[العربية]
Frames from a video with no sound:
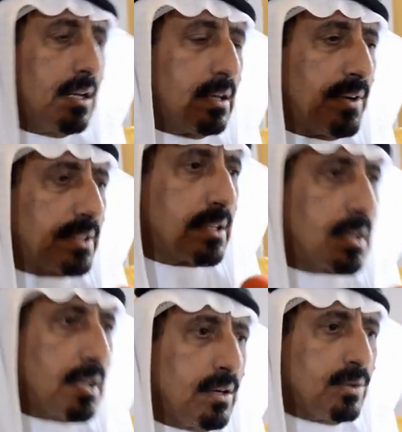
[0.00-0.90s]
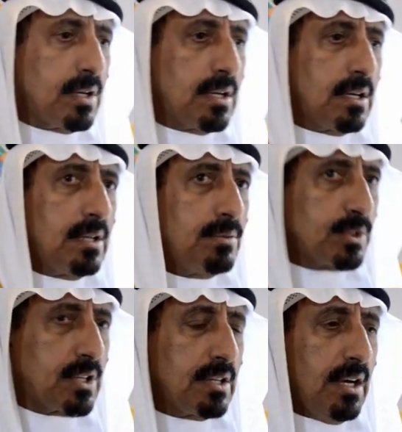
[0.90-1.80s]
الفندقه
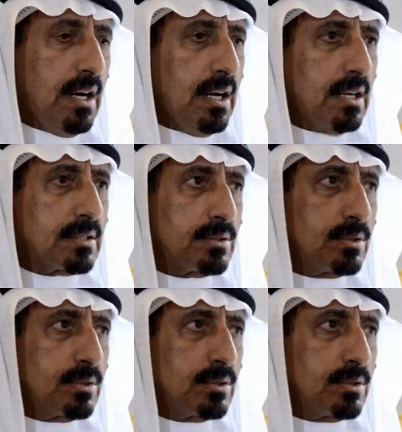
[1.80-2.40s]
والمنتجعات